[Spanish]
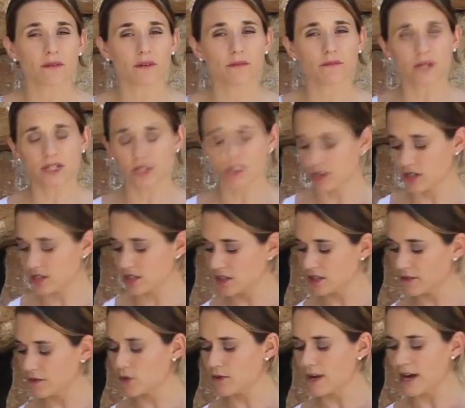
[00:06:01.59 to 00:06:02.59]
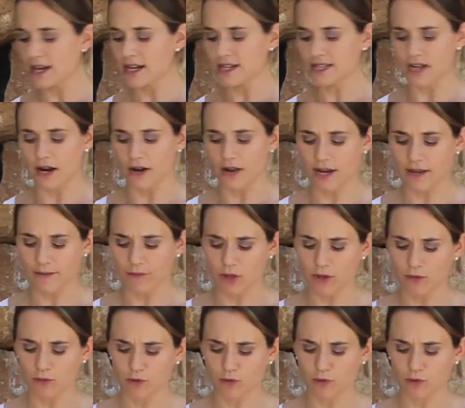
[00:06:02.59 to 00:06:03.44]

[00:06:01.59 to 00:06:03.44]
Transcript: versiones individuales, ahora le podemos